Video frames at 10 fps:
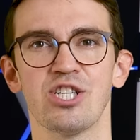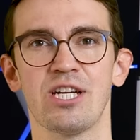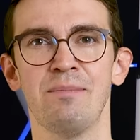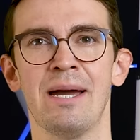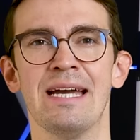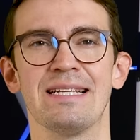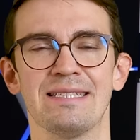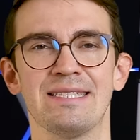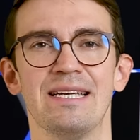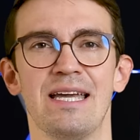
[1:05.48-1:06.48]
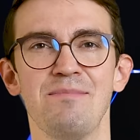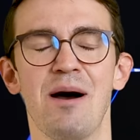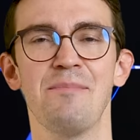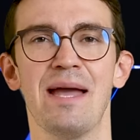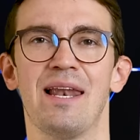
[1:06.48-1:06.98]
schrieb, dass sie
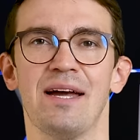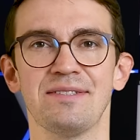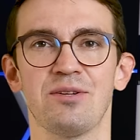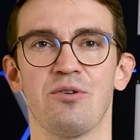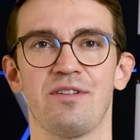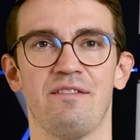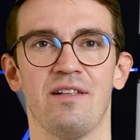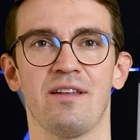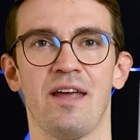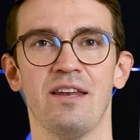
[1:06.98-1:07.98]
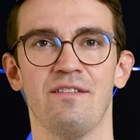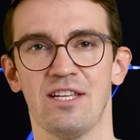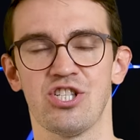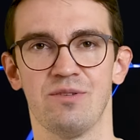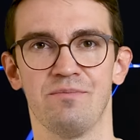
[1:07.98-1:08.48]
immer mehr Leistung aus der Falcon 9
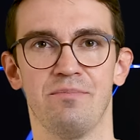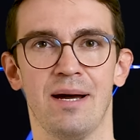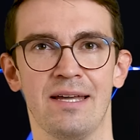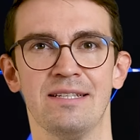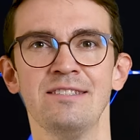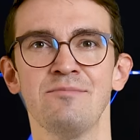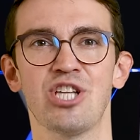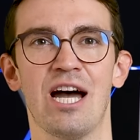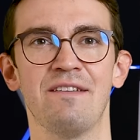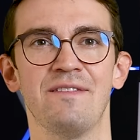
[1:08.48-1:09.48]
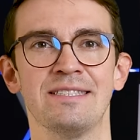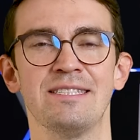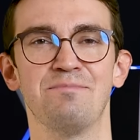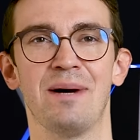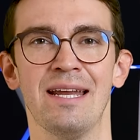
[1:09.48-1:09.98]
quetschen. Bei diesem Start wären
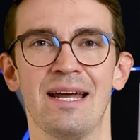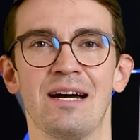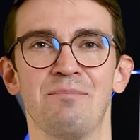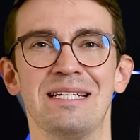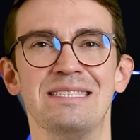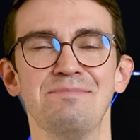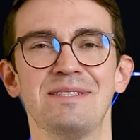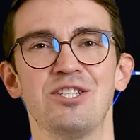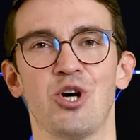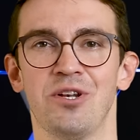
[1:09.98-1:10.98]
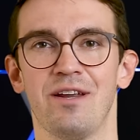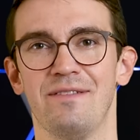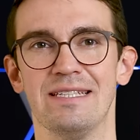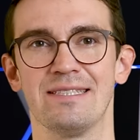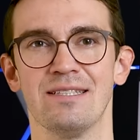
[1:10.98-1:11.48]
sie beinahe bei 17 Tonnen
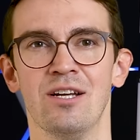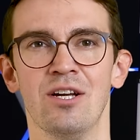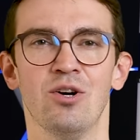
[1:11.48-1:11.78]
gewesen.